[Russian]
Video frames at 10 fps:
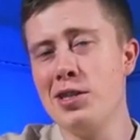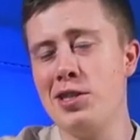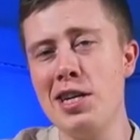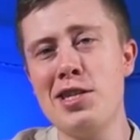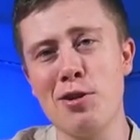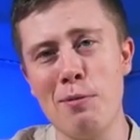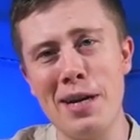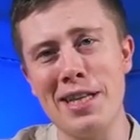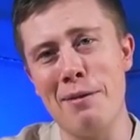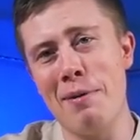10
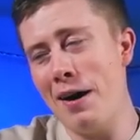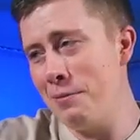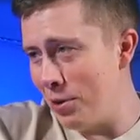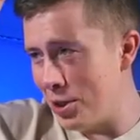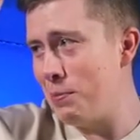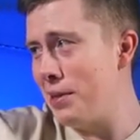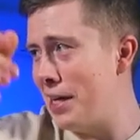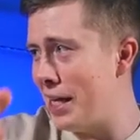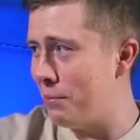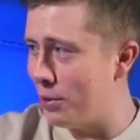рублей добавить, может быть,
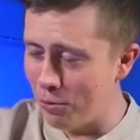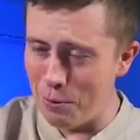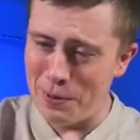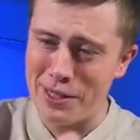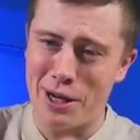надо было купить